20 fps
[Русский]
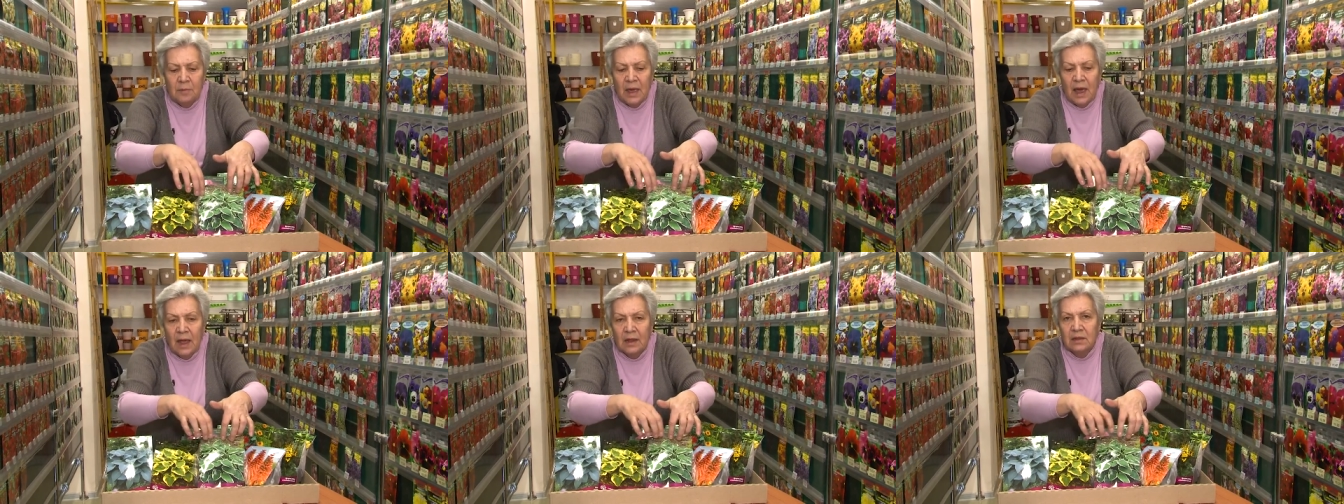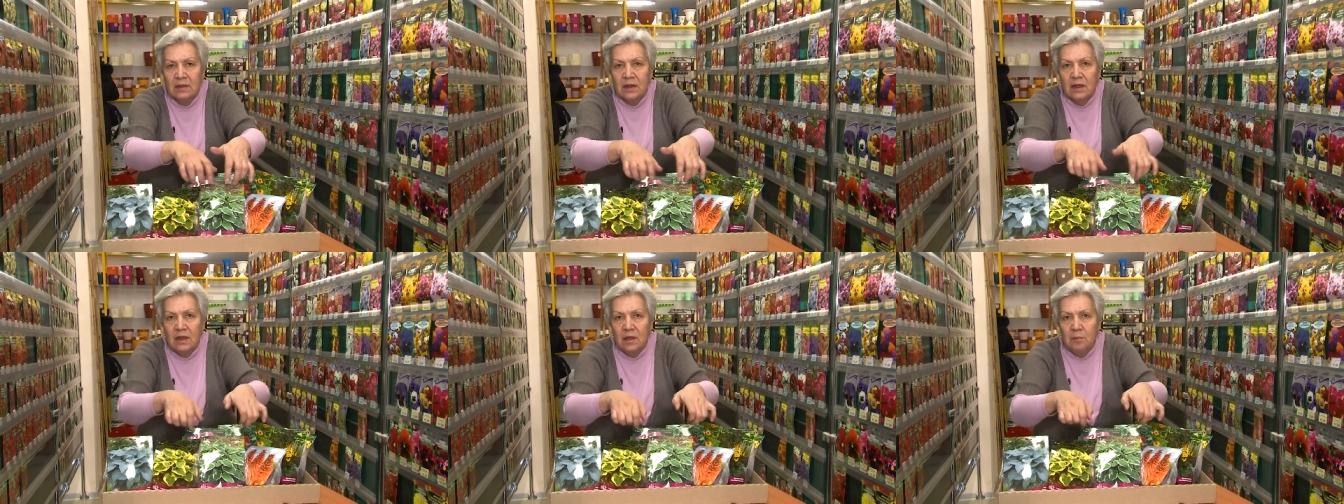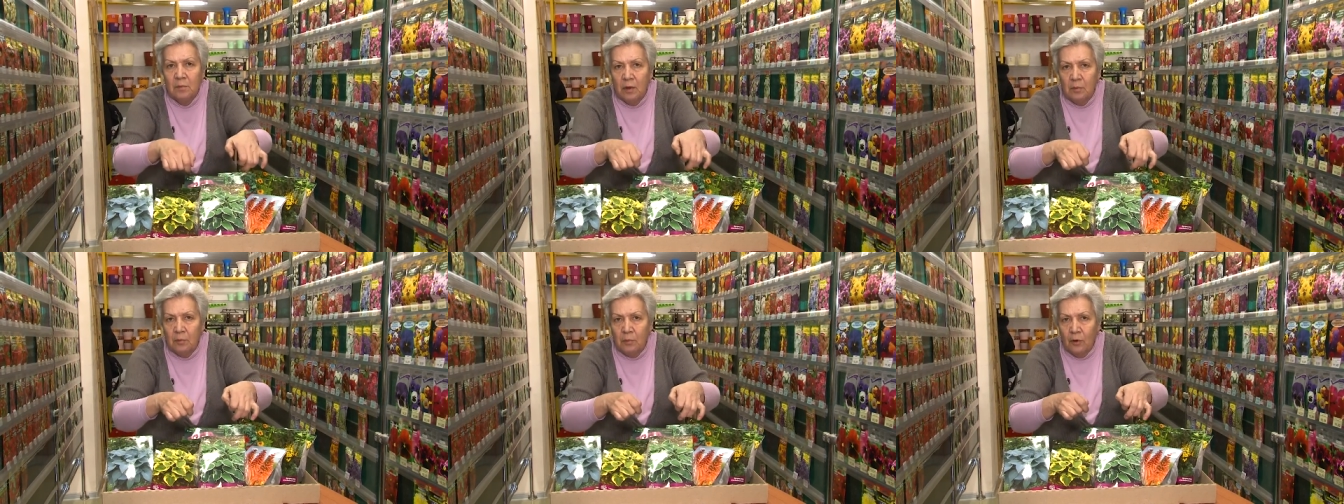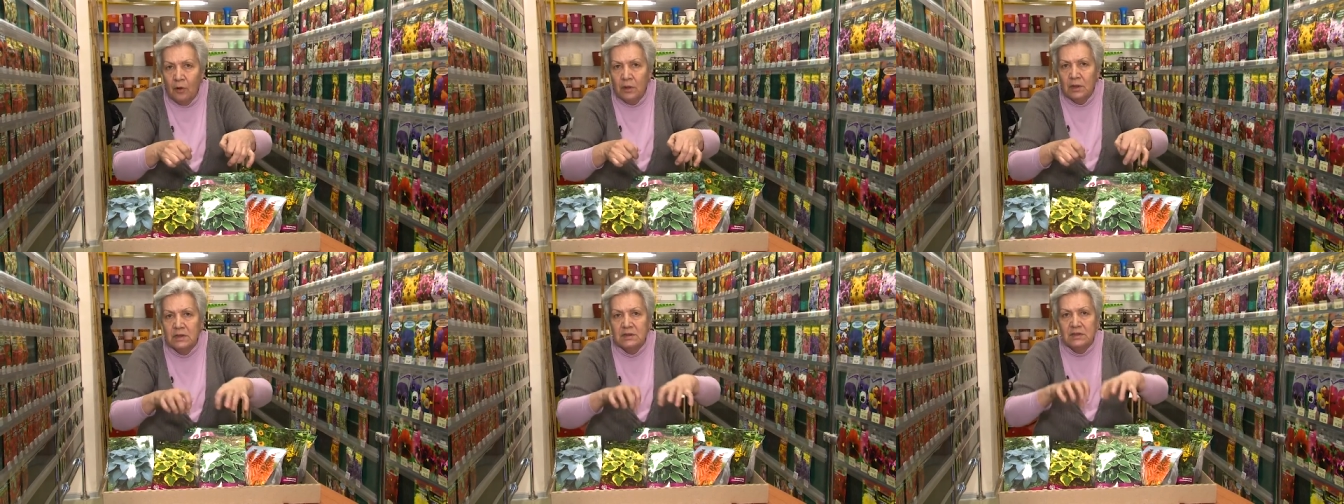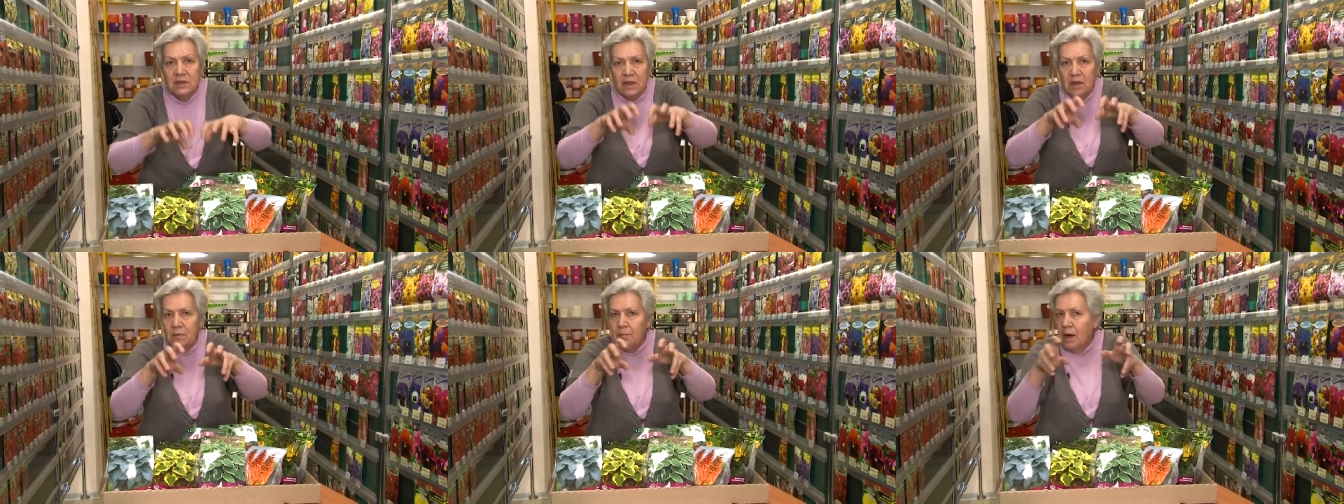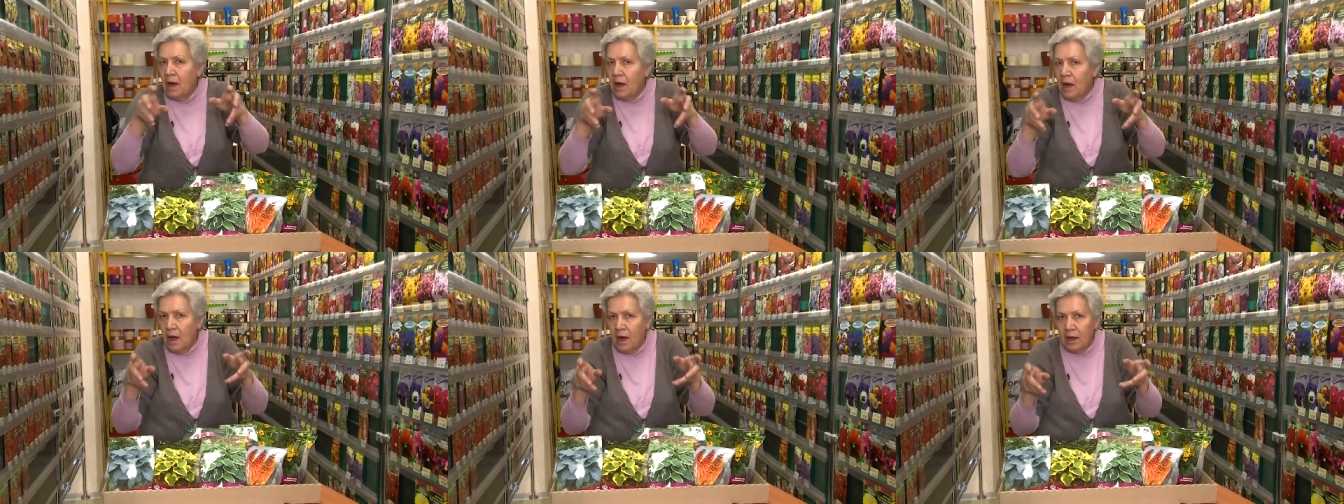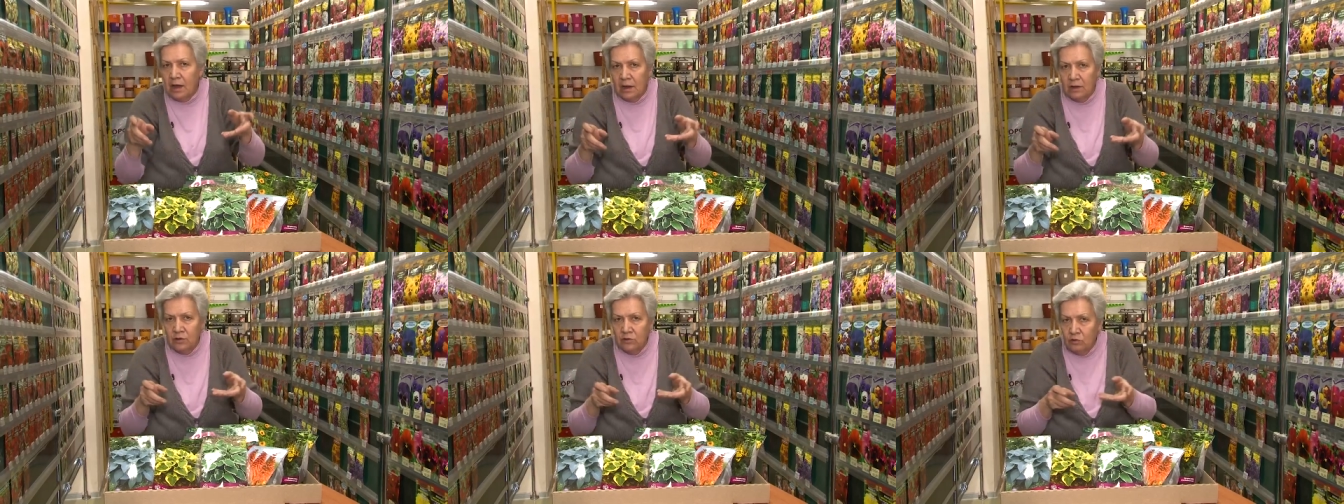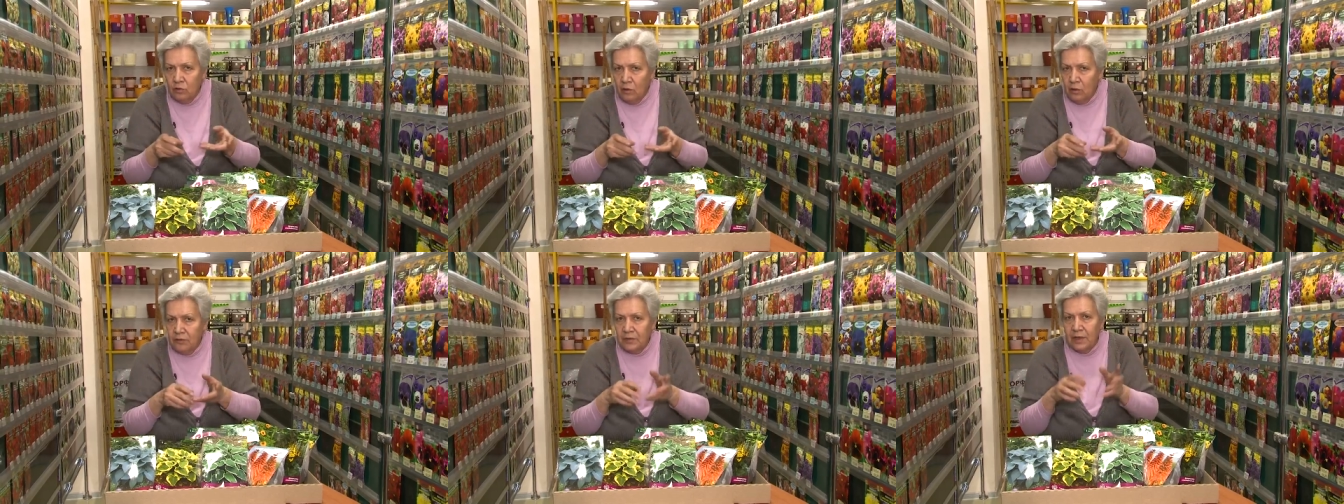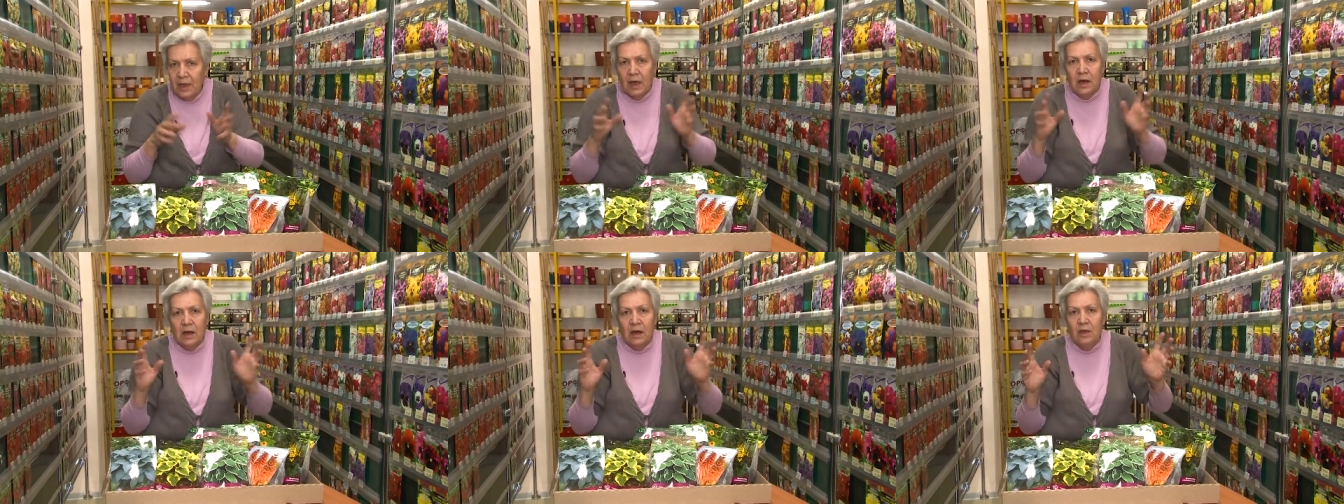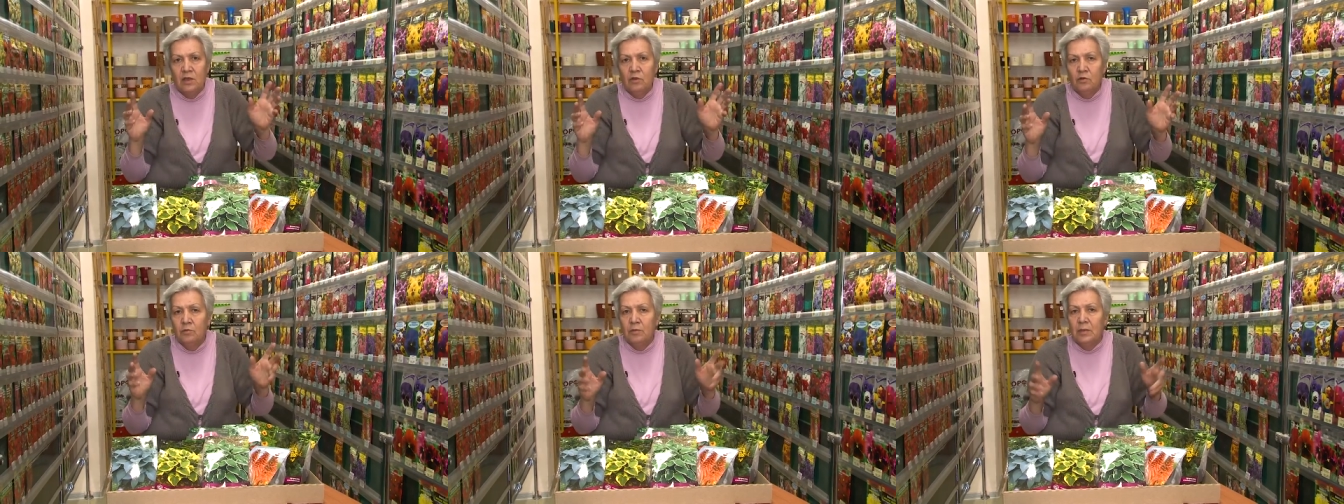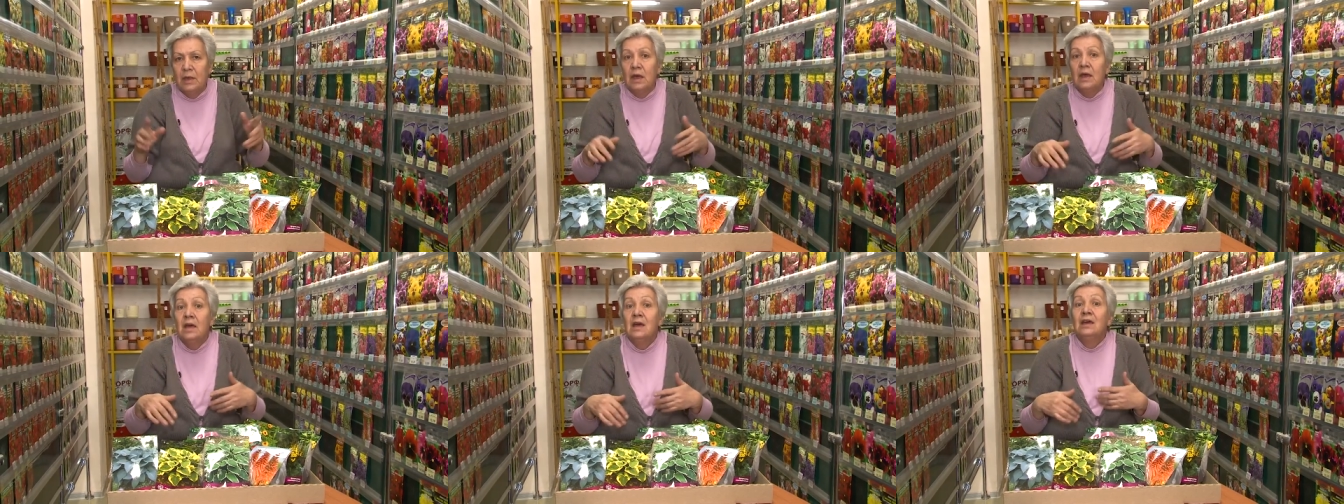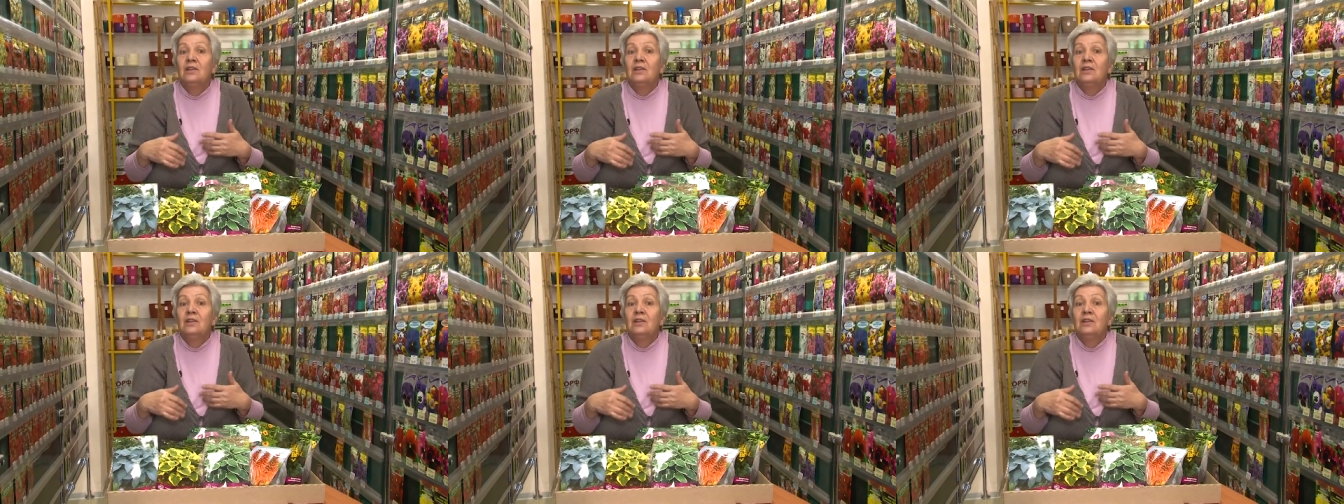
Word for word: пятна, либо полосы, либо окантовки, окоемки,